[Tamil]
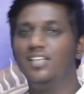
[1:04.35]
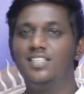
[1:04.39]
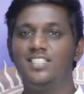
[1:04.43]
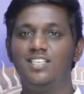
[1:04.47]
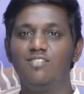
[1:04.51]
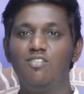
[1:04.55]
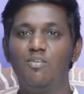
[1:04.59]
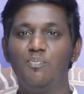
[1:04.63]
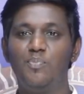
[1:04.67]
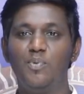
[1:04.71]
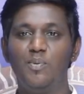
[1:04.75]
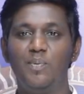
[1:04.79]

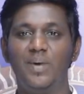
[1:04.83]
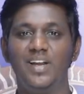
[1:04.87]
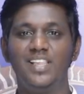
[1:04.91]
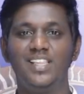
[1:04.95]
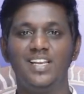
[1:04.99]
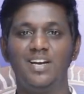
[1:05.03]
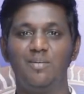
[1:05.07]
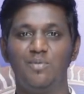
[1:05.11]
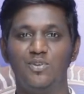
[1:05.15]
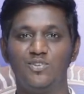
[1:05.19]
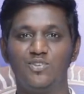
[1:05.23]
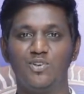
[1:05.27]
சிவப்பு
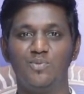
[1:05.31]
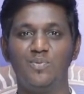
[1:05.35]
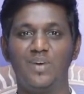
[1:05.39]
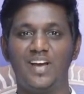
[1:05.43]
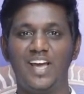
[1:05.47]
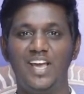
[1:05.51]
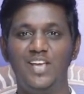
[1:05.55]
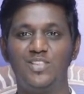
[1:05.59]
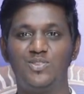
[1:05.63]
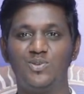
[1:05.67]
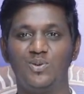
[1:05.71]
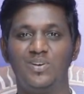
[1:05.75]
மனிதன் அப்படின்னு
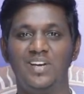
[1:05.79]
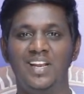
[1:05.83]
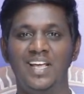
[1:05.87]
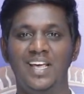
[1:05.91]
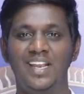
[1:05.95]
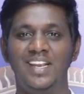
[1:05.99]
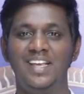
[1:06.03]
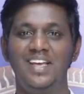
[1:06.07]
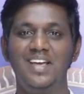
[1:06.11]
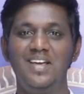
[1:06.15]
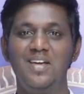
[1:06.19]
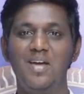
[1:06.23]
சொல்லும்போது கை
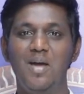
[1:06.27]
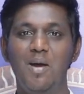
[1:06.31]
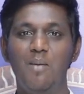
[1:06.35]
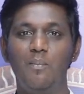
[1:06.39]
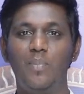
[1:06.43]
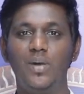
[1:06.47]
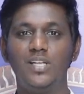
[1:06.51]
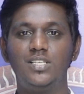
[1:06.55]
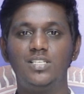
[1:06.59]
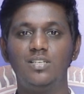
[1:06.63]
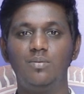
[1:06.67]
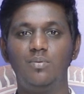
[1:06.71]
தூக்குனாரு
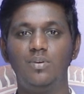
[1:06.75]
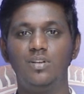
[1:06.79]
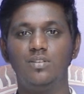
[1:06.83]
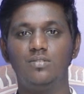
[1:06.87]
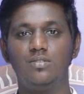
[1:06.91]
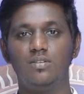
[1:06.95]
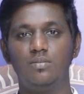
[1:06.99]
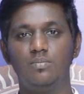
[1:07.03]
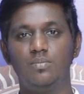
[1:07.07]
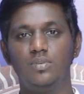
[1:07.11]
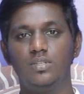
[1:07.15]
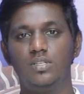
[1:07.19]
பச்சை மனிதன்
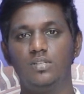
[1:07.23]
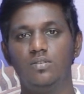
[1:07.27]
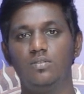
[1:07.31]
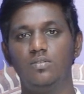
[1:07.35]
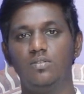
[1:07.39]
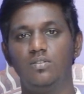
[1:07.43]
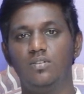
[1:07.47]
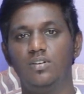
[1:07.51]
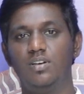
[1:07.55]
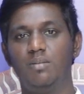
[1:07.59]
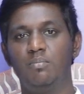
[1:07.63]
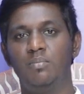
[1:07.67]
சொல்லும்போது
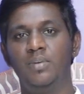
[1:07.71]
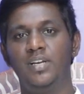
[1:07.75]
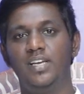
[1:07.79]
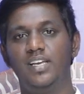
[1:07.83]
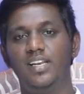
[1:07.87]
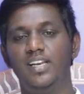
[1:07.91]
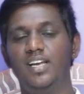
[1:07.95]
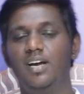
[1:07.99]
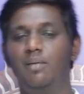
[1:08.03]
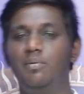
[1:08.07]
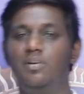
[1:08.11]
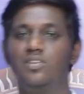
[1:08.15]
ஓ நம்மளுக்கு
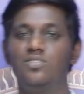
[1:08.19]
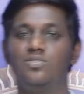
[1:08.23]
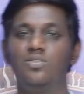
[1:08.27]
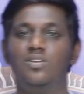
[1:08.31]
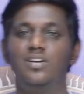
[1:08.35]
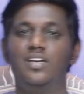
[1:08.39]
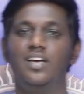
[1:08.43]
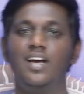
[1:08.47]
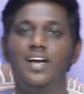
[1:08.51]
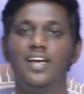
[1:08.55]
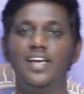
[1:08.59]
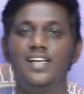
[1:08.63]
இல்லையா அப்படின்னு
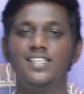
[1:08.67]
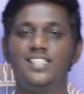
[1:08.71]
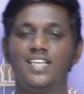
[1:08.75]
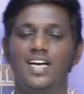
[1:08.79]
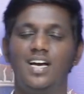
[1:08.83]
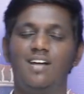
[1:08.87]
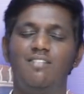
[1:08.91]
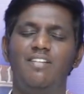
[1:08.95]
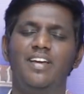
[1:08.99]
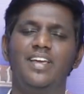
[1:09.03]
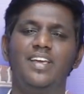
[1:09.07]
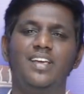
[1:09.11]
சொல்லிட்டு அங்கேயே
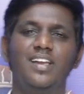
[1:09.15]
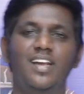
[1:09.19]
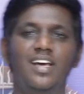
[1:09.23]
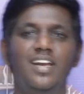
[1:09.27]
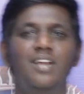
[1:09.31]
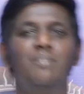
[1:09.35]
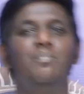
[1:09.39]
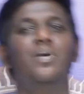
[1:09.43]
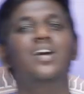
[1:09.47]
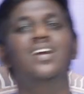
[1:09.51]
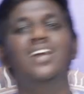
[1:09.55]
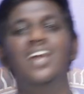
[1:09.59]
ஜகா
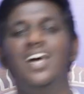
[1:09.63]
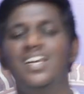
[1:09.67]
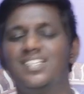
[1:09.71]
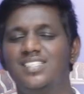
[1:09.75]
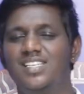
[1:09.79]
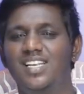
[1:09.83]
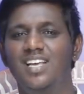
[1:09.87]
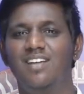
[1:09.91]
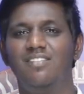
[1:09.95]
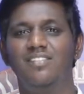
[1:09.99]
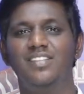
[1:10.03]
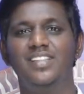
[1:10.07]
வாங்கினாரு பட்
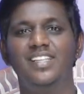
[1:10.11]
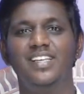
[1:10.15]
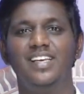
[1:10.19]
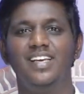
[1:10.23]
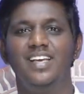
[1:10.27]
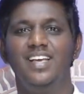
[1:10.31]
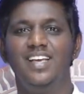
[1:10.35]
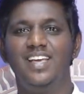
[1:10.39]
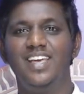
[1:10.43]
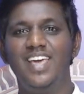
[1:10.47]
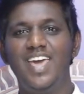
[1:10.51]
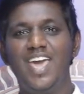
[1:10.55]
லாஸ்ட்லேயே வந்து
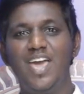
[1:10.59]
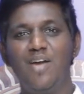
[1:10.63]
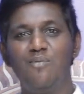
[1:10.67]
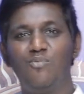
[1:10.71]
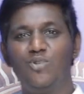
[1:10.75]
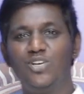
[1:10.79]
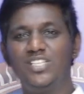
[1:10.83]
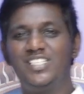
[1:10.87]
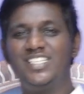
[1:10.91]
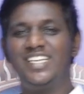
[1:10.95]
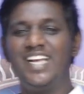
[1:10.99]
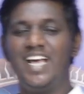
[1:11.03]
ஏ
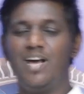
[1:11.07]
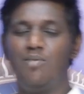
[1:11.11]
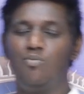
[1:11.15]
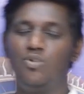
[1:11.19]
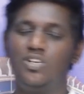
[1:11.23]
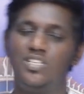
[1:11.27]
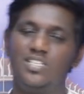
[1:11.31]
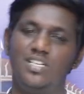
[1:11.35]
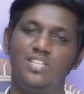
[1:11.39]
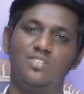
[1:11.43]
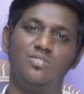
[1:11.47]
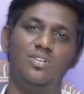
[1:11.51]
முடிச்சிட்டேன்
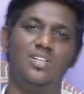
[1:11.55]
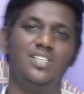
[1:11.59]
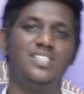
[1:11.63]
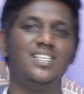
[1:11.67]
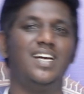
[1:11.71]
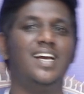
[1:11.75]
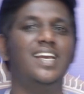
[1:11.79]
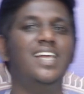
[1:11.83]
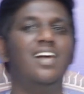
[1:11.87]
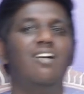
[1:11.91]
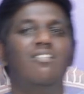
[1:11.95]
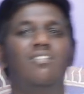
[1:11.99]
முடிச்சிட்டேன்னு சொல்லி
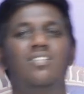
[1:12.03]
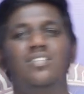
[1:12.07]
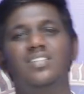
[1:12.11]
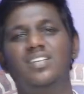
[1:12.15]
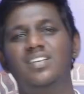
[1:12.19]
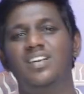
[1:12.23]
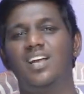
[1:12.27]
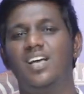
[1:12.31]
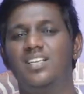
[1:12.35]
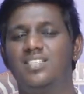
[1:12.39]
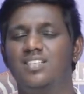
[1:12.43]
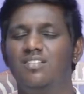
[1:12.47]
ஜாலியாக அவங்க
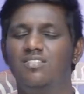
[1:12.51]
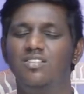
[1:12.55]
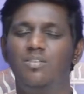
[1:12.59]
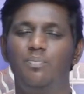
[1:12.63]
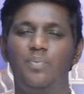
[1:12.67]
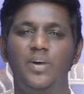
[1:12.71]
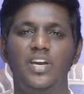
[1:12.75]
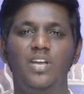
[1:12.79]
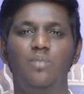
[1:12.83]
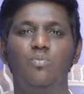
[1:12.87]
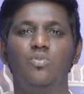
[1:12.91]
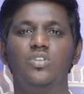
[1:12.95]
வந்து டாஸ்க் வந்து
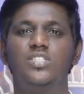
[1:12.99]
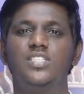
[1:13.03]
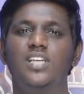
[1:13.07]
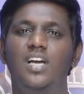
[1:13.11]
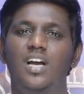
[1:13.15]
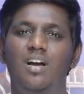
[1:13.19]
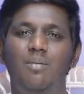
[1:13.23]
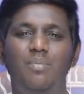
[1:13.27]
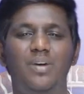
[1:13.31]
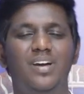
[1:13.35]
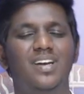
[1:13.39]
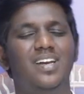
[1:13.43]
பண்ணி
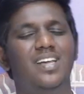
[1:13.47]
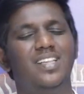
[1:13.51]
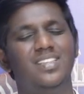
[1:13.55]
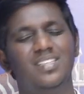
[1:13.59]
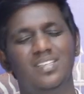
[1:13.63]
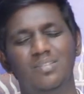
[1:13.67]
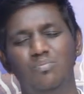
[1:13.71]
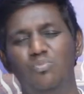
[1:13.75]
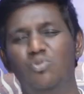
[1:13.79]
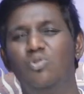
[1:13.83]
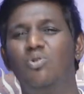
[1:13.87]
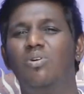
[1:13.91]
முடிச்சாங்க பட்
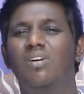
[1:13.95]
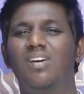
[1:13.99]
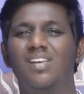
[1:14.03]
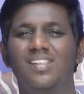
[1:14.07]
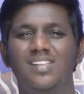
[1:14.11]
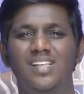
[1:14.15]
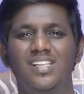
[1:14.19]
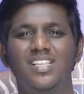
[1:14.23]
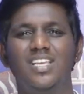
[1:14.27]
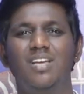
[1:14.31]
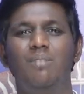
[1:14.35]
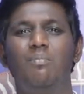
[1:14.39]
நேற்று ப்ளூ
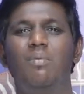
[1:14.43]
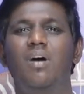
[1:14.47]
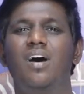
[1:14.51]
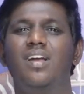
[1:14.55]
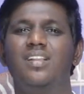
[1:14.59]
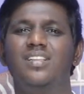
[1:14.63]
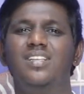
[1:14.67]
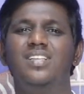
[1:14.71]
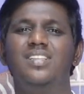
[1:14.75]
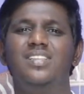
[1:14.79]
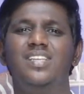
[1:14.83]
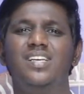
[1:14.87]
கலர் தான் அதிகமாக
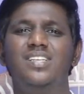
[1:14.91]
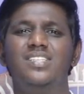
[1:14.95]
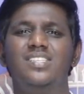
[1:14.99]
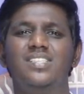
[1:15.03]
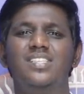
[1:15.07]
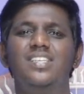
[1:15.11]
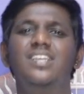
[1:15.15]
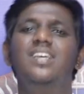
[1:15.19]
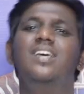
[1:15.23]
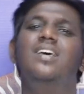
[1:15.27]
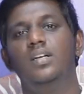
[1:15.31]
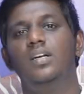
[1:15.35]
இருந்ததுன்னு
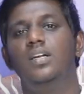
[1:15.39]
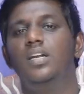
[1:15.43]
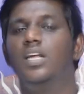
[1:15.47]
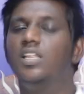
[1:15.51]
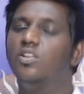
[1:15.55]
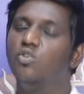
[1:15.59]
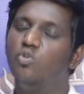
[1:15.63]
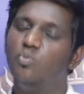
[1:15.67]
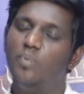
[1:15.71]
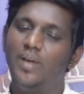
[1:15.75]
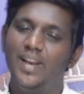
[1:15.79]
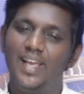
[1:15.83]
தெரிஞ்சுது
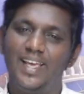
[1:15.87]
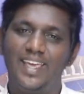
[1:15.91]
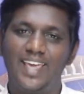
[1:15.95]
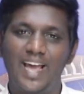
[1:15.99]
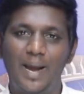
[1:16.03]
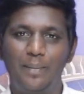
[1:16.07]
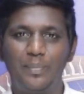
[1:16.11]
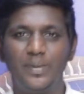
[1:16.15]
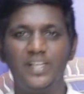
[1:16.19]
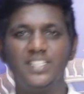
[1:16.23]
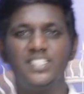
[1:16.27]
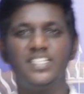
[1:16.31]
இது உண்மையிலே
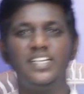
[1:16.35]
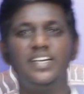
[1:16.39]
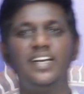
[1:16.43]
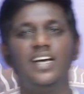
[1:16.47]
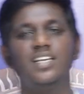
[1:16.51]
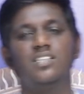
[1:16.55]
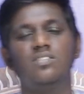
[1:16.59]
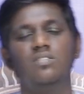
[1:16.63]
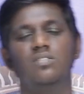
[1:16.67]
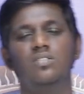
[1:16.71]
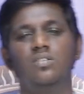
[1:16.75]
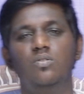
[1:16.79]
கேப்டன்சி
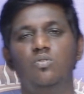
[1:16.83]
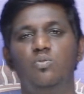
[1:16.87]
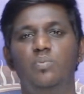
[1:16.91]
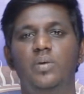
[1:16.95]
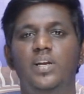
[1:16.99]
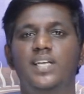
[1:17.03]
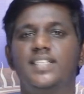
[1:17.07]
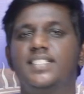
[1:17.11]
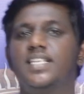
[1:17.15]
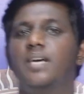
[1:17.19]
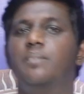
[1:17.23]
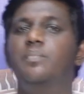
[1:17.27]
டாஸ்க் வந்து
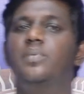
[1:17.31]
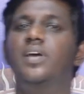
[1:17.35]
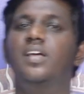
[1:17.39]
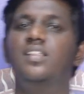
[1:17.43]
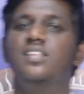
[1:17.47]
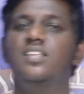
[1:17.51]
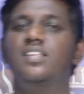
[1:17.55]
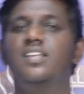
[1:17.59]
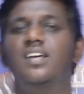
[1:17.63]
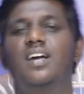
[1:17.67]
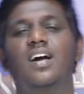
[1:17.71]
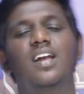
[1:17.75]
உண்மையிலே செம்மையாக
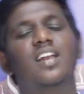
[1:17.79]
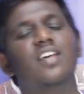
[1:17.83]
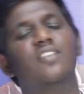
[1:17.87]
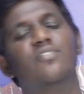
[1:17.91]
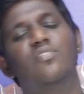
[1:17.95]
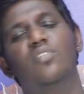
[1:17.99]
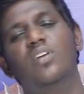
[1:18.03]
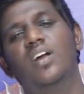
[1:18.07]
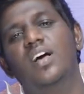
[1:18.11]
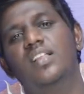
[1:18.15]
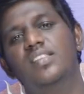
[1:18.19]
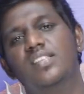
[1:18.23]
இருந்தது
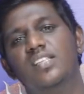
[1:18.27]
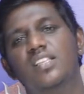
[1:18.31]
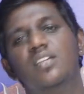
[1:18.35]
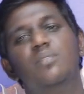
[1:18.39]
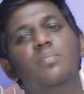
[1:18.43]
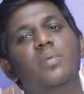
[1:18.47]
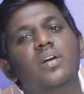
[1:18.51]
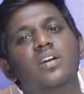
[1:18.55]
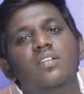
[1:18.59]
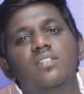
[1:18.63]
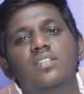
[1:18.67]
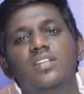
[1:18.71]
கலர்ஃபுல்லாக இருந்தது
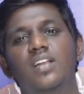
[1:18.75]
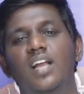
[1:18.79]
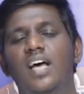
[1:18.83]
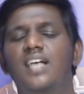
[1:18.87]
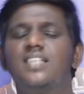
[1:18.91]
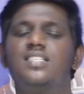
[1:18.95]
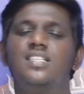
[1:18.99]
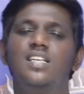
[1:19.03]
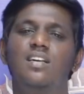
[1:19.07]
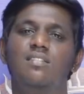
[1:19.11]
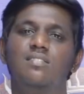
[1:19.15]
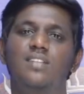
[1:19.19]
பட் வந்து
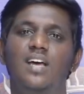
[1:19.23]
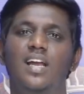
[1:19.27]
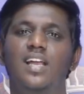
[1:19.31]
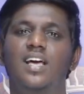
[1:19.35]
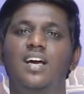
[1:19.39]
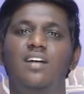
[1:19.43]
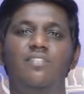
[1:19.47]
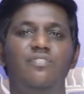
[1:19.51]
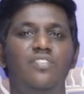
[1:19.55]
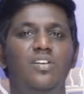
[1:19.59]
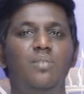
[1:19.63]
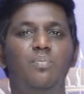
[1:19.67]
லாஸ்ட்லேயே வந்து
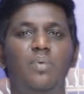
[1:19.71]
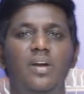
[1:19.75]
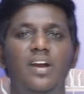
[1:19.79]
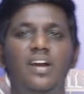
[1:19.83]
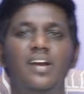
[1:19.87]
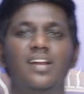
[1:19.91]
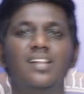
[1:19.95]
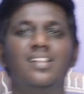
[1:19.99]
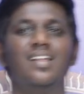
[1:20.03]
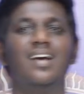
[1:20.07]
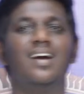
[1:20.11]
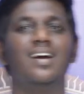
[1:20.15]
அழகாக ஃபில்
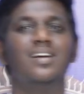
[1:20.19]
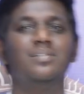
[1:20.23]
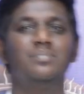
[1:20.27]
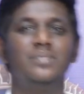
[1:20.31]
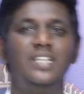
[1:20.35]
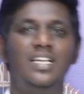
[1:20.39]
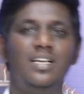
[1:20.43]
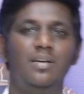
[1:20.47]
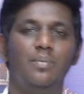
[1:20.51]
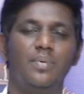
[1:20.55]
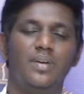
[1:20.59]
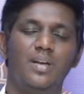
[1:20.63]
பண்ணிட்டு இருந்தாங்க
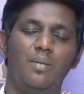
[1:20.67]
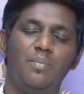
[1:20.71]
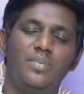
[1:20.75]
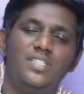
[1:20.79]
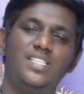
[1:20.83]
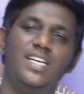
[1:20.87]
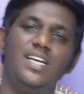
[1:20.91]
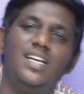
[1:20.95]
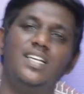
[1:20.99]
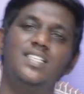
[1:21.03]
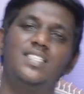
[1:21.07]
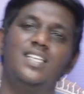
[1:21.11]
இப்போ நம்ம
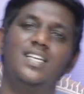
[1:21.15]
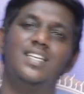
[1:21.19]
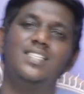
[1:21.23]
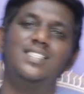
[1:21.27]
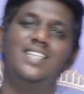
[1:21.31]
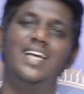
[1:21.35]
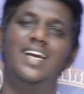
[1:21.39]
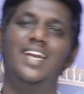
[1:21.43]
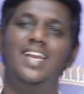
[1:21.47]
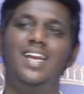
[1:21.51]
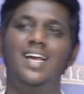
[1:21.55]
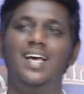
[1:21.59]
சேரன் சேரன்
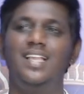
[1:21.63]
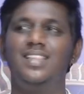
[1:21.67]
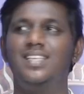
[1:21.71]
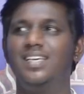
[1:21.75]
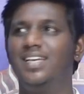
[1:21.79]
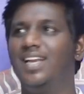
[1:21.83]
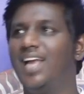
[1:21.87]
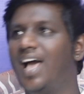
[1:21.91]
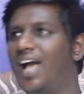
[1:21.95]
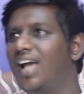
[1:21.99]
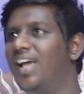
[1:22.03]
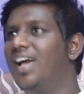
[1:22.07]
சாண்டினா
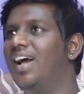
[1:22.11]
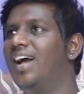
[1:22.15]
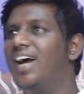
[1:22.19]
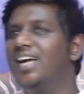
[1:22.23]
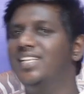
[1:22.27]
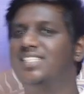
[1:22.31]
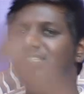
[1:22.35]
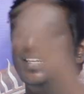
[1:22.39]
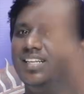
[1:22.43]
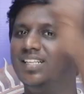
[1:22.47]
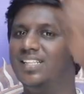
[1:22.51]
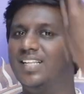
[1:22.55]
எடுத்தீங்கன்னா அங்கங்கே
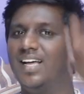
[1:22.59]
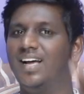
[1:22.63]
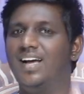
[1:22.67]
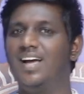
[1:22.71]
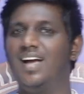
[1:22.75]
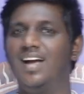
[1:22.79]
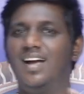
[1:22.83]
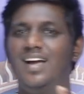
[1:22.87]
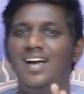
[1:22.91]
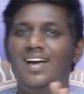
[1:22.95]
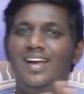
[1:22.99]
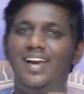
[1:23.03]
வச்சுருந்தாங்க
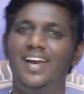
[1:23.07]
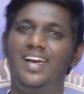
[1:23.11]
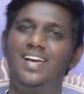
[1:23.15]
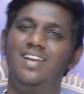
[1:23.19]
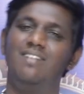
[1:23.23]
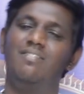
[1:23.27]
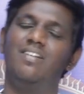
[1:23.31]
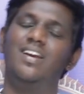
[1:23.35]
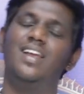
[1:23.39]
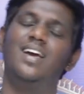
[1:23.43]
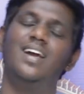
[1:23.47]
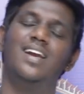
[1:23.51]
அங்கே
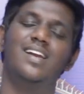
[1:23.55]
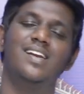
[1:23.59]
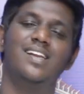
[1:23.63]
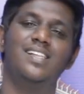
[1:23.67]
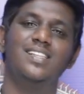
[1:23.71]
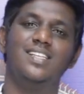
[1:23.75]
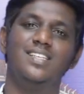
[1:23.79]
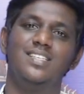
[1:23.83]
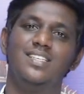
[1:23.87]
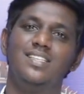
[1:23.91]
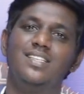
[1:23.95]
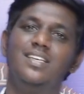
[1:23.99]
லைட்டை வெள்ளை கலராக
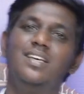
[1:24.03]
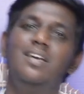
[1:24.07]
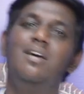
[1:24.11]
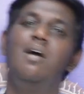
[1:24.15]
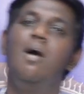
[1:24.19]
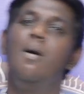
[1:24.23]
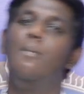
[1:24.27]
தெரிஞ்சுது